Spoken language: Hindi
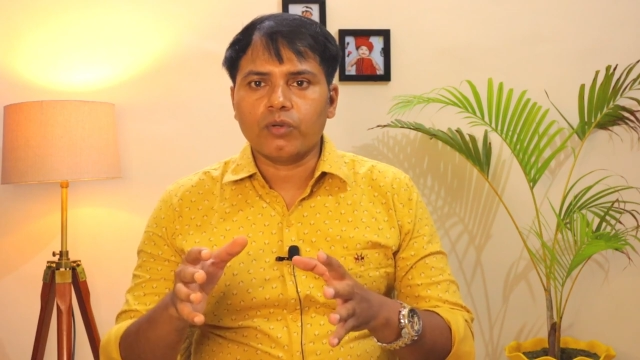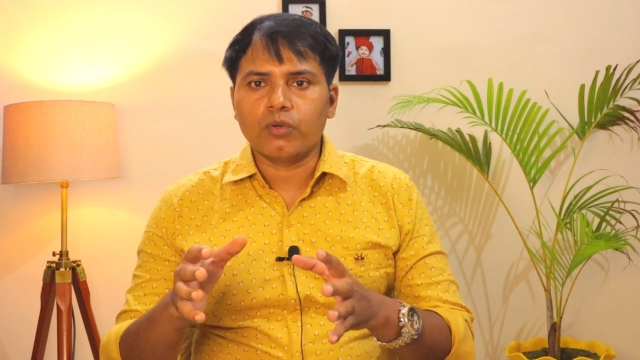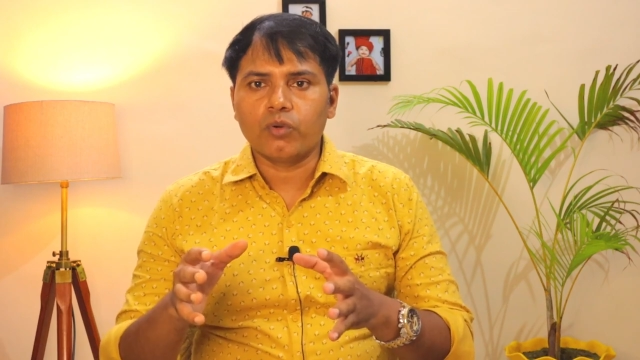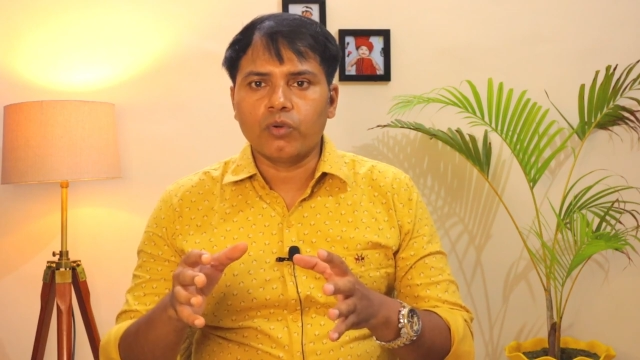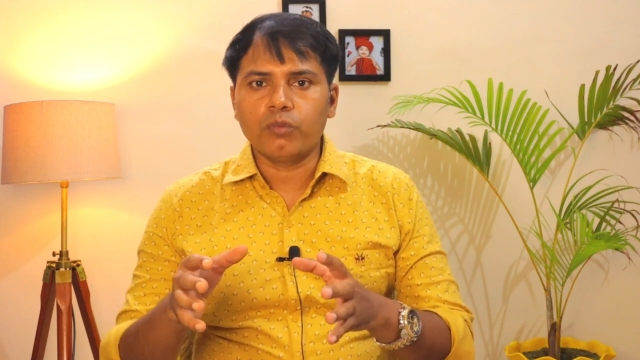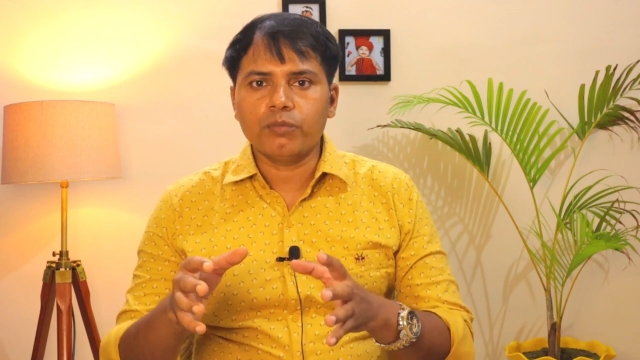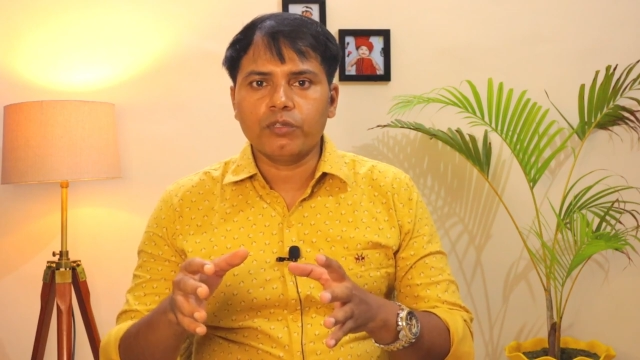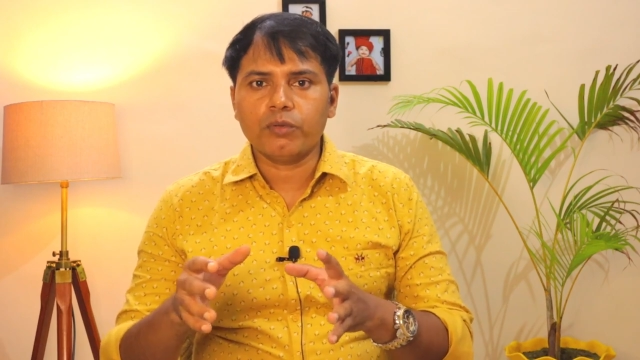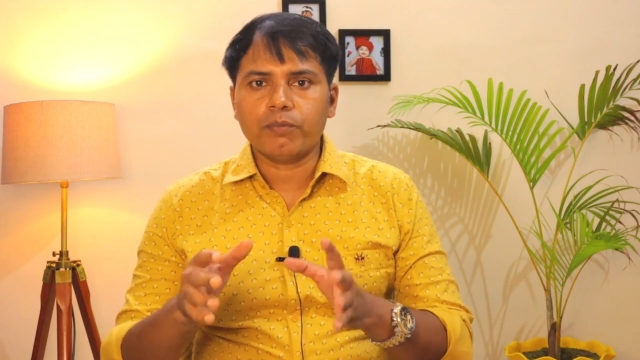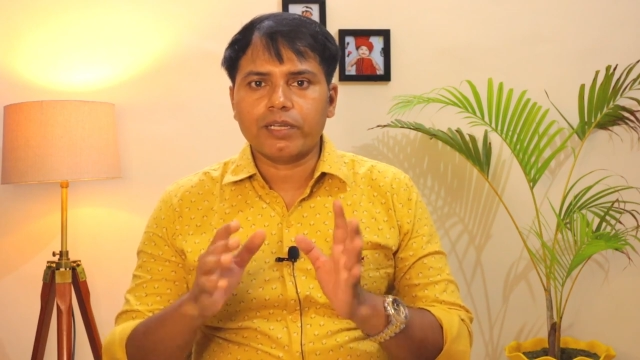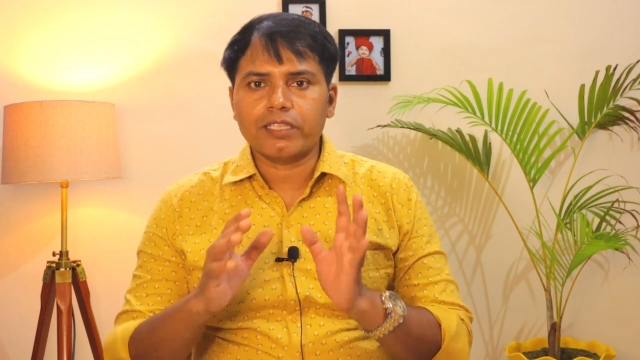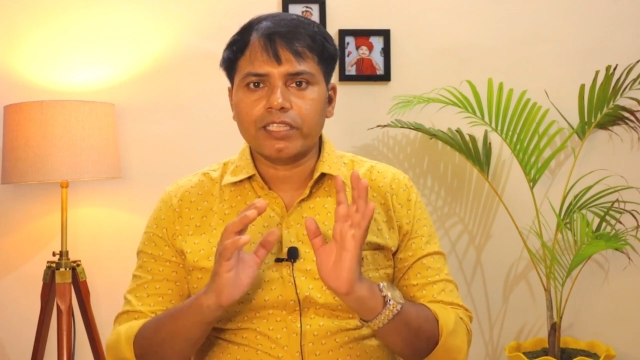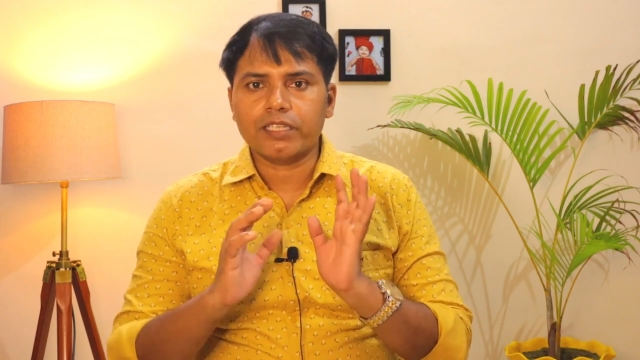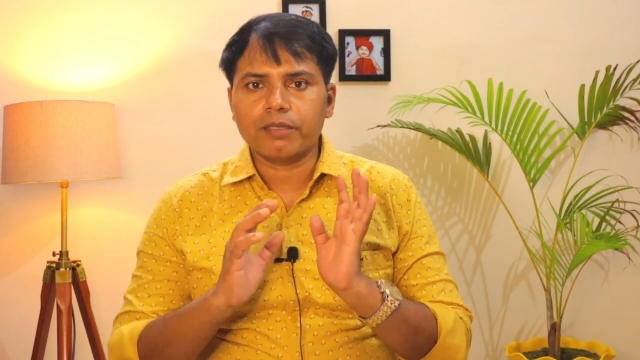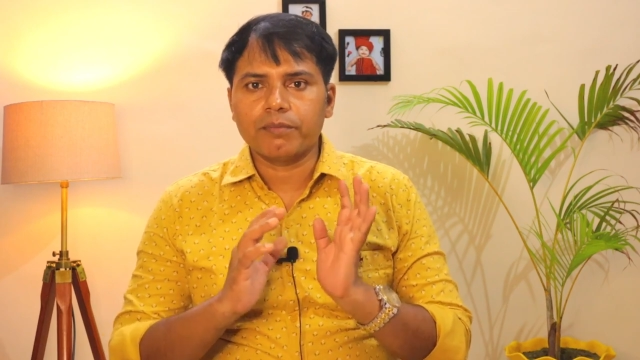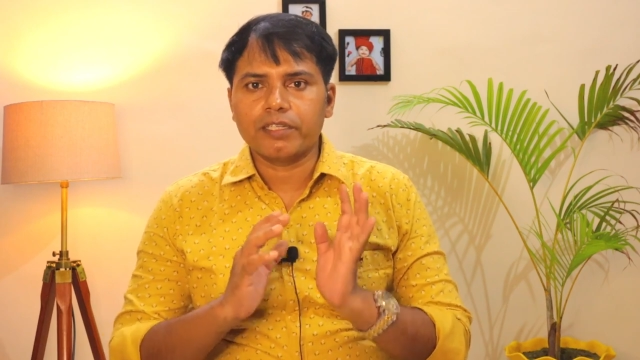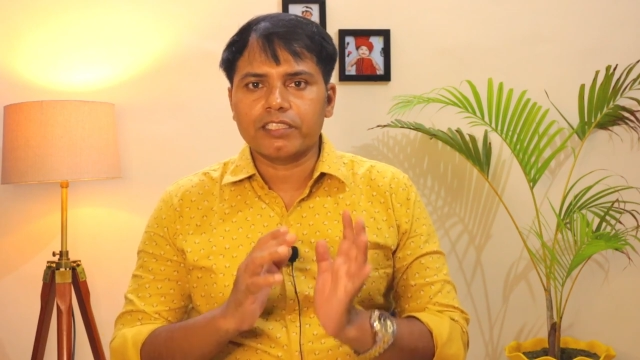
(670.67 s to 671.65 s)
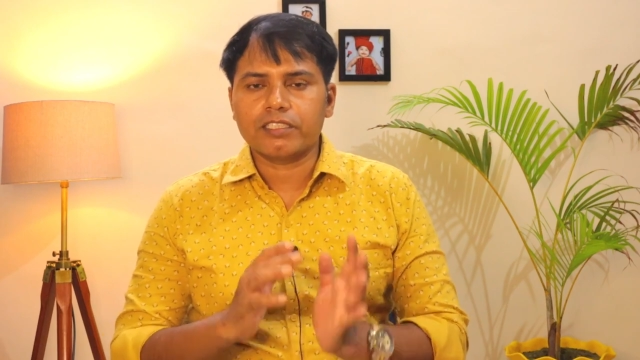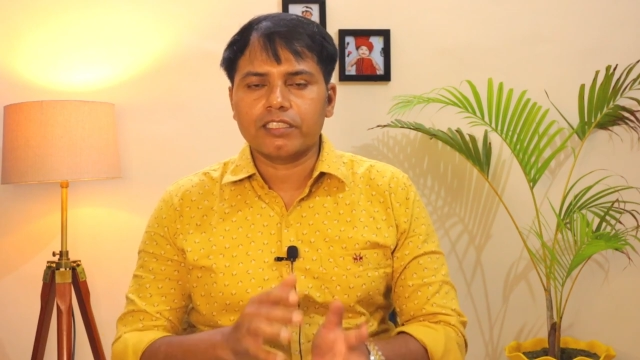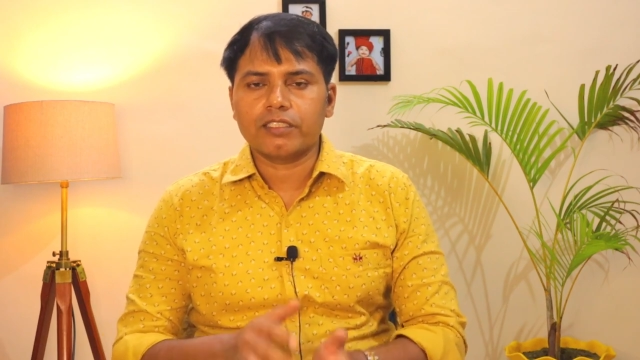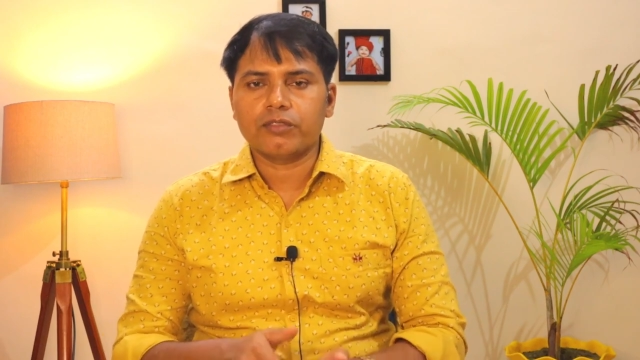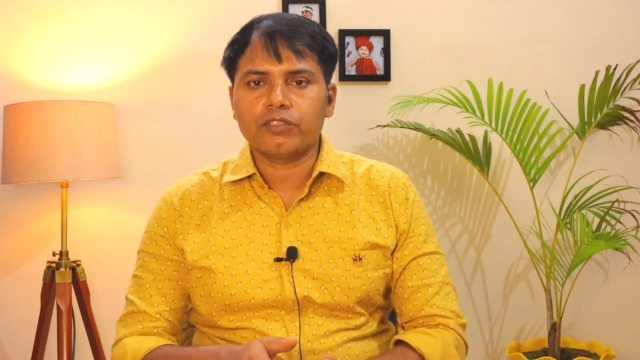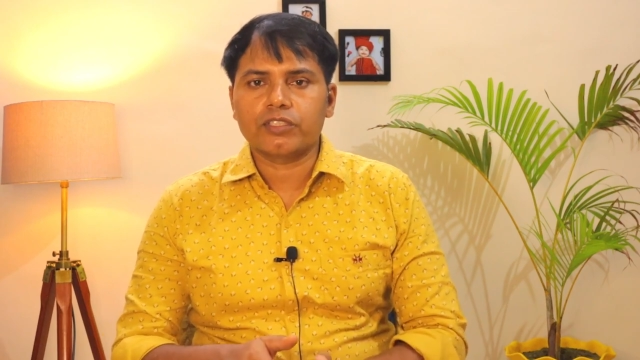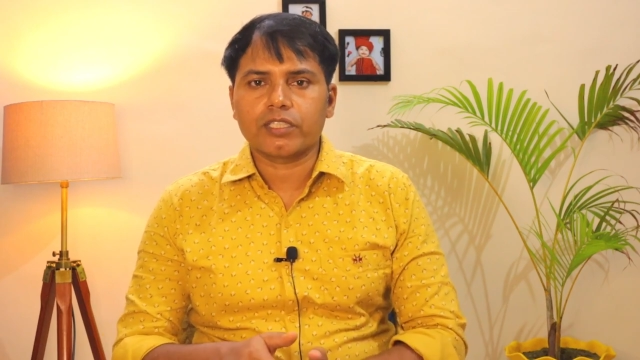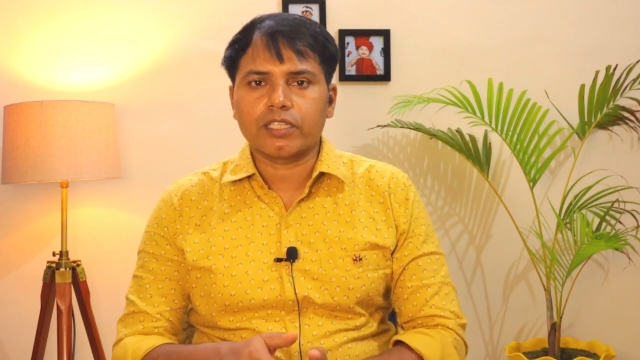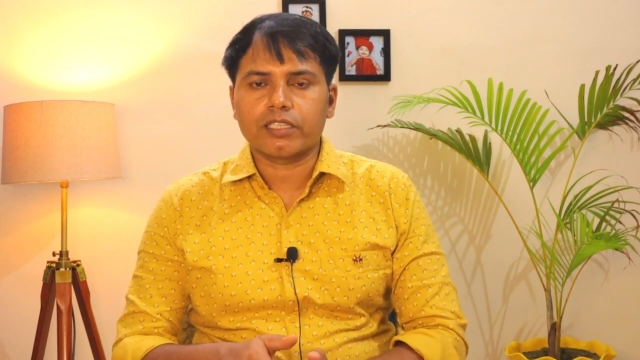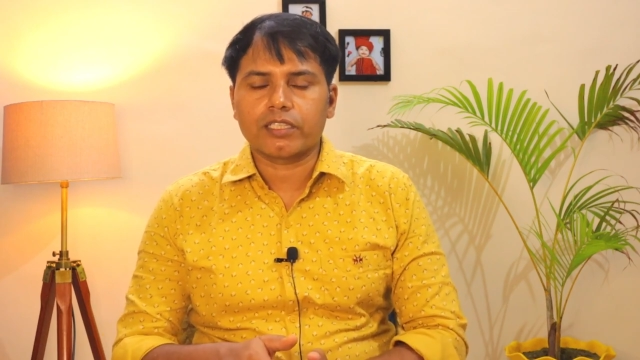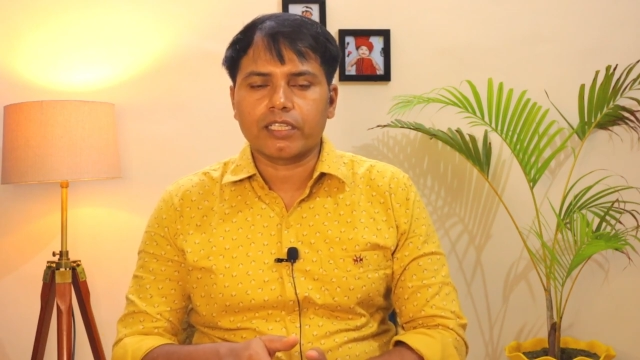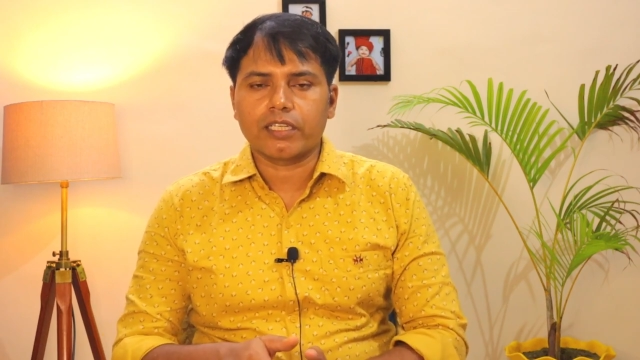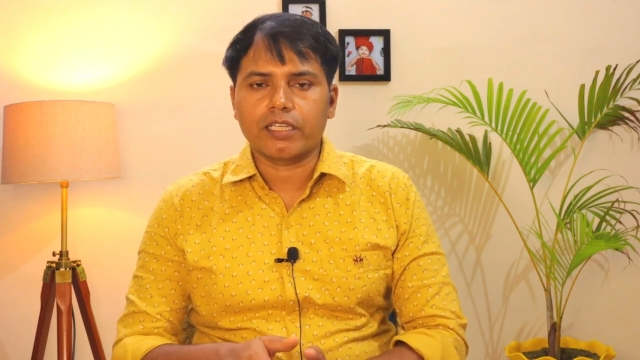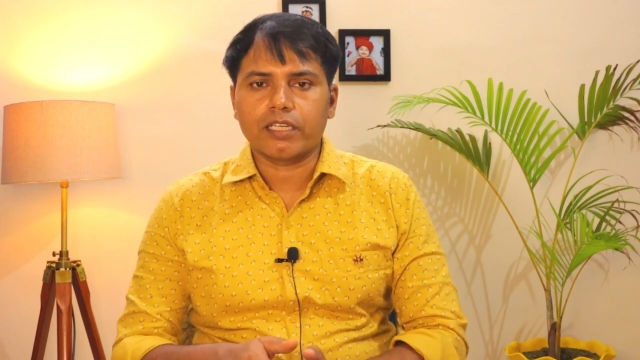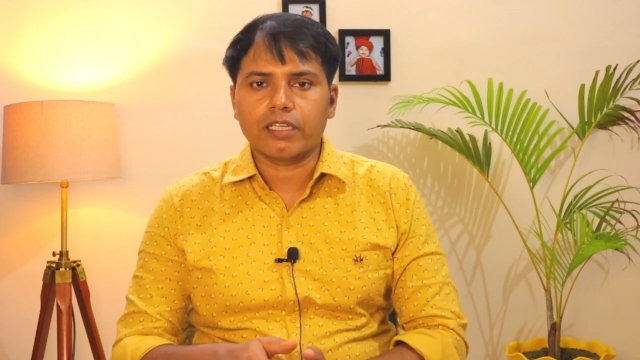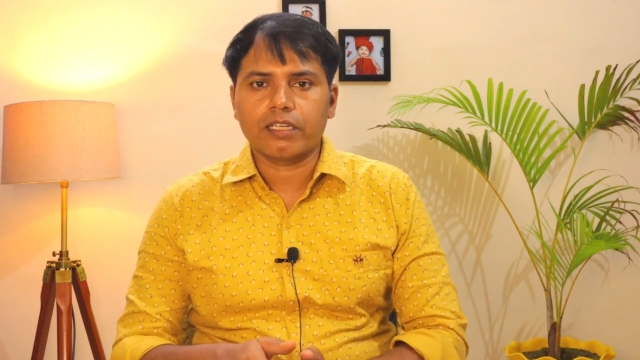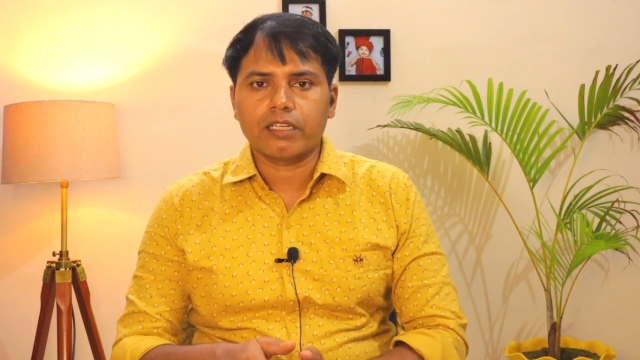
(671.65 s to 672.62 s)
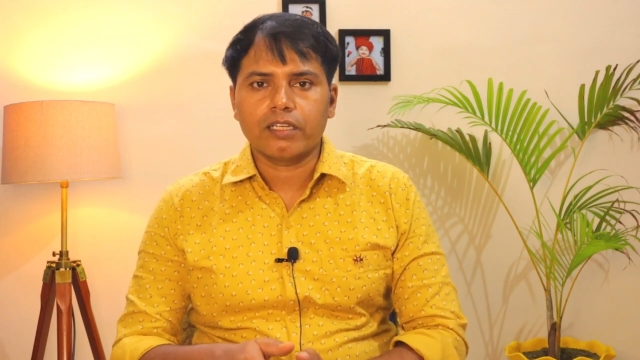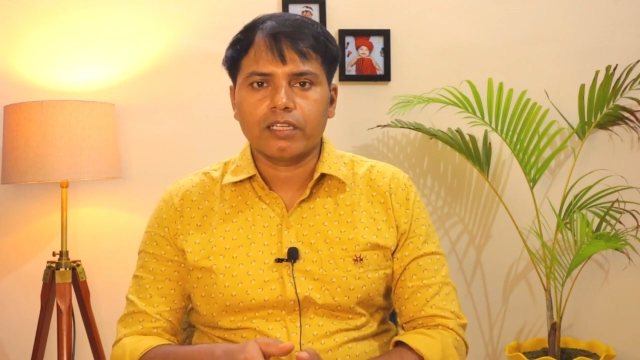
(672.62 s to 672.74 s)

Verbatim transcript: होम्योपैथिक मेडिसिन यूज करते हैं